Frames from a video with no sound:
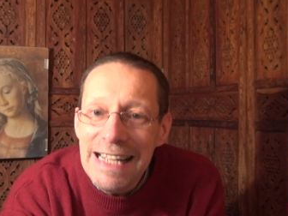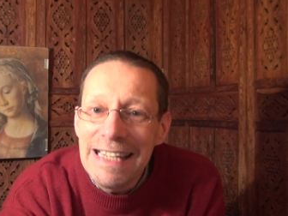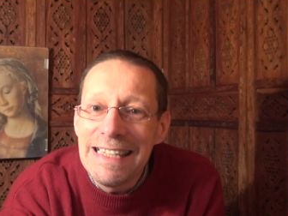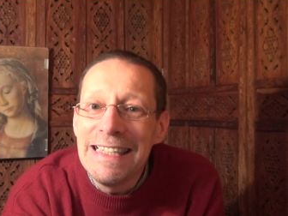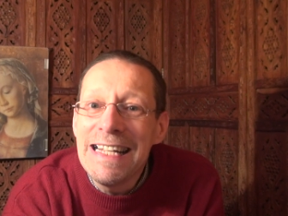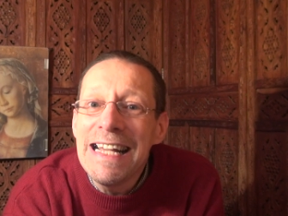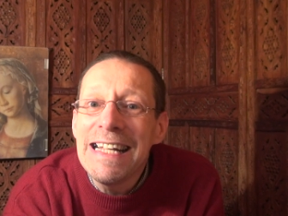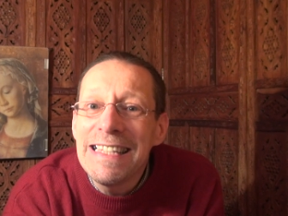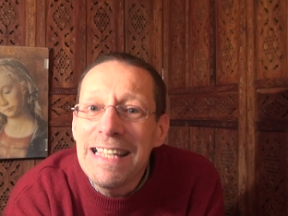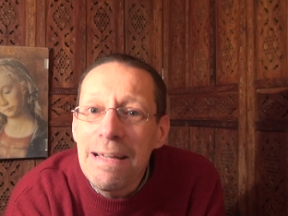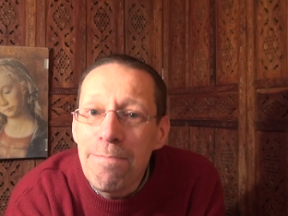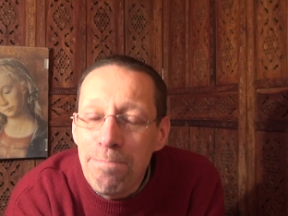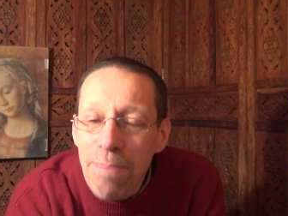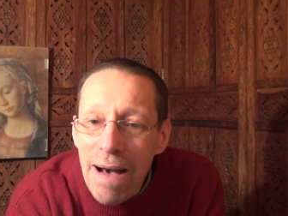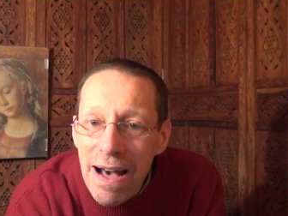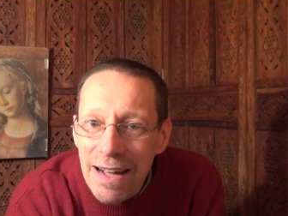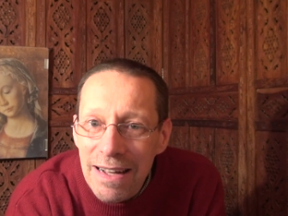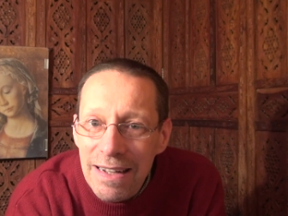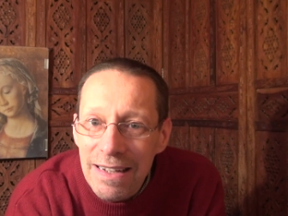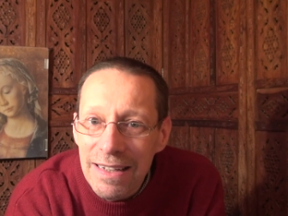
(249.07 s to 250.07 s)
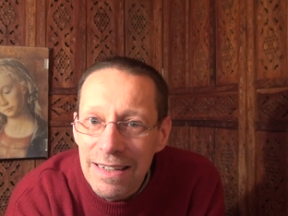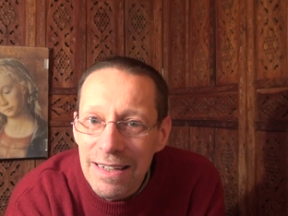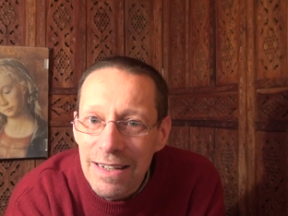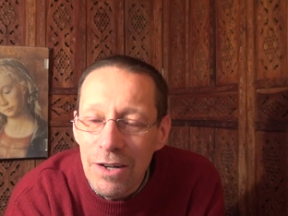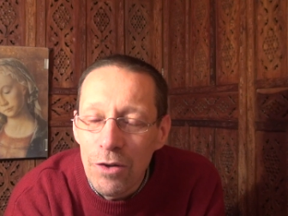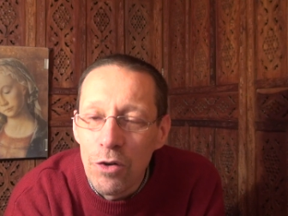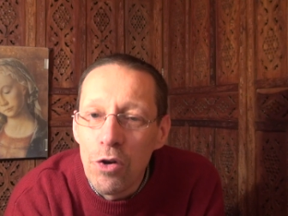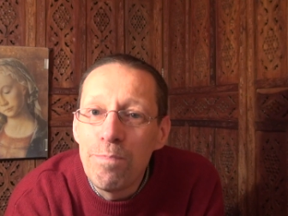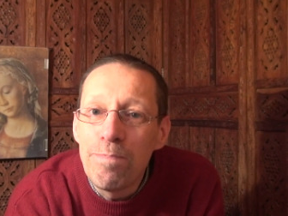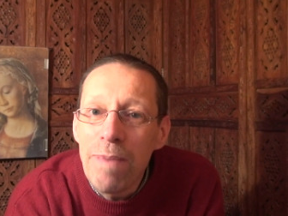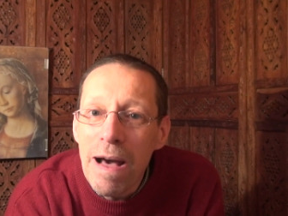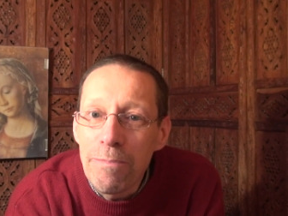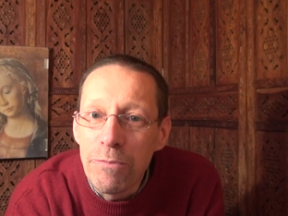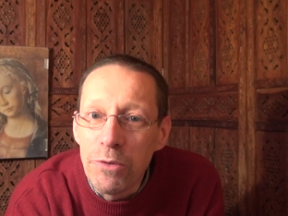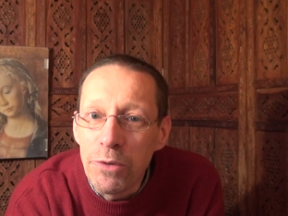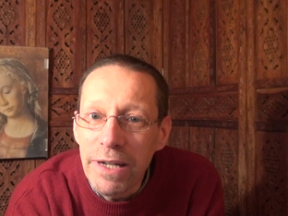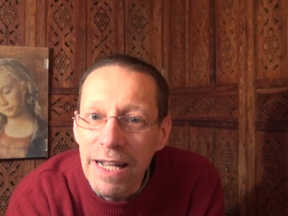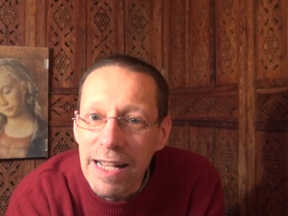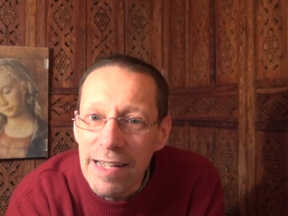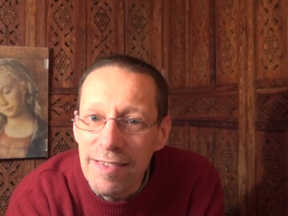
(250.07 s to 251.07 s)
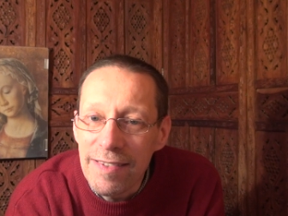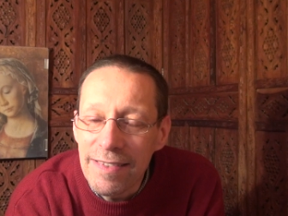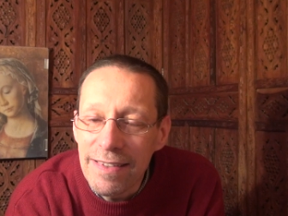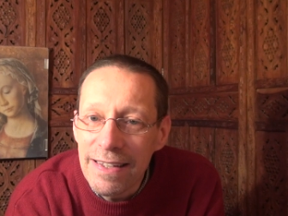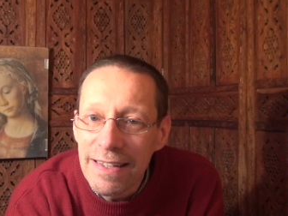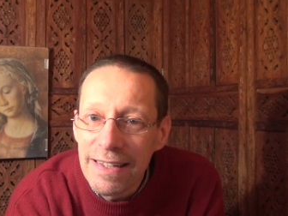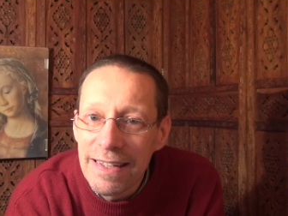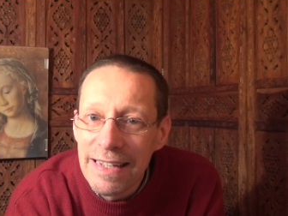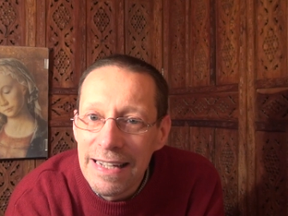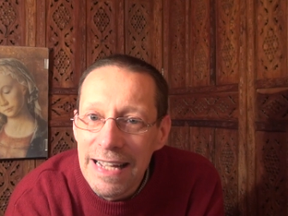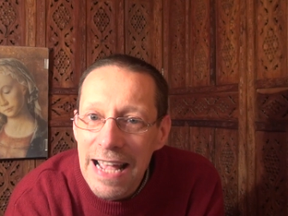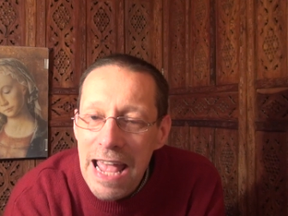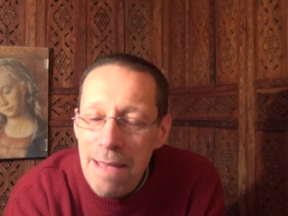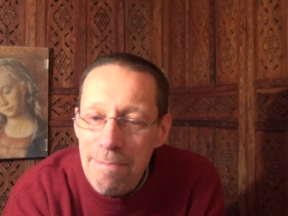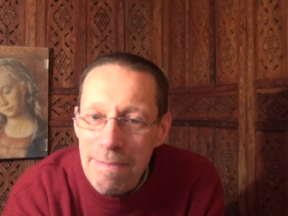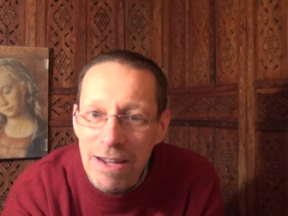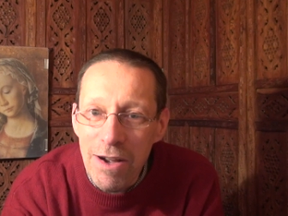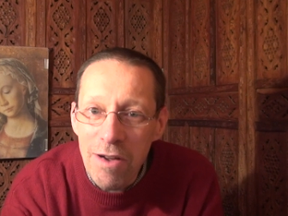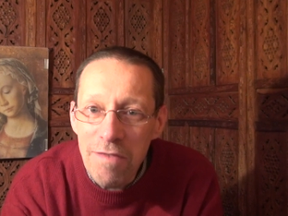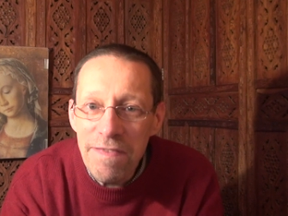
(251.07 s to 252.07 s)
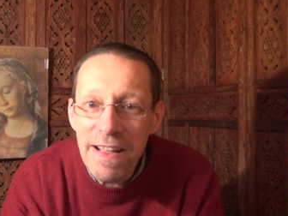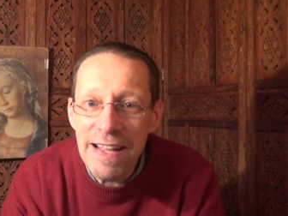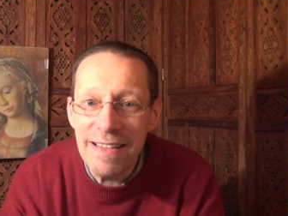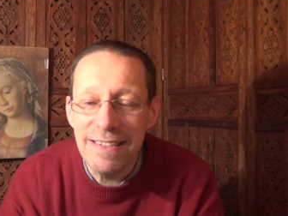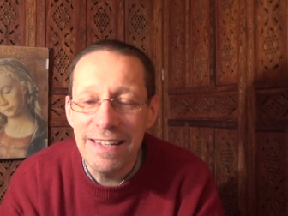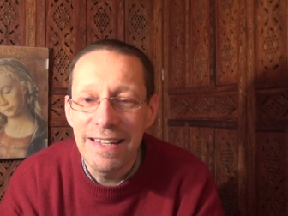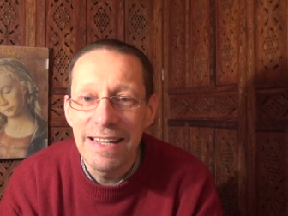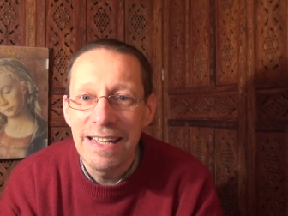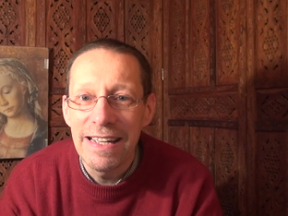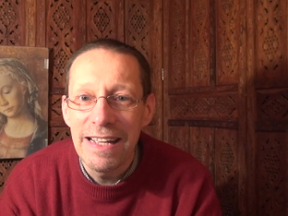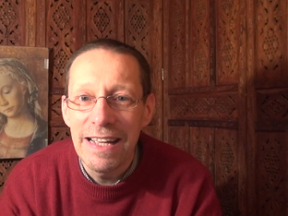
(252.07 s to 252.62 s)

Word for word: n'était pas le pape du Christ, mais qu'en fait,